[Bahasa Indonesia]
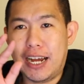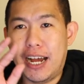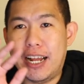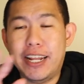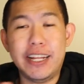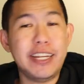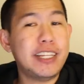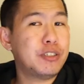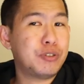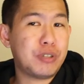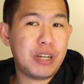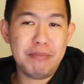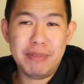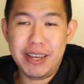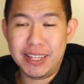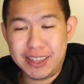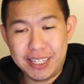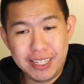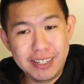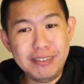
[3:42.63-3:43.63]
kalian yang suka
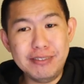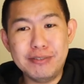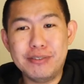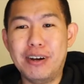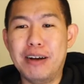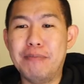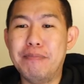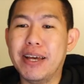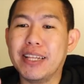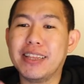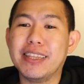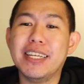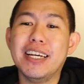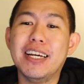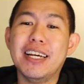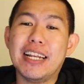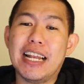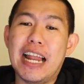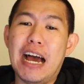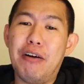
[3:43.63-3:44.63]
betting, wah
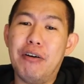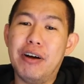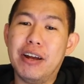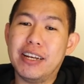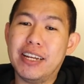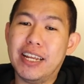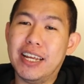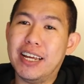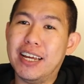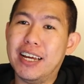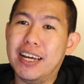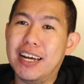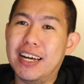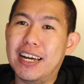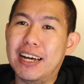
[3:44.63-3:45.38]
betnya lawannya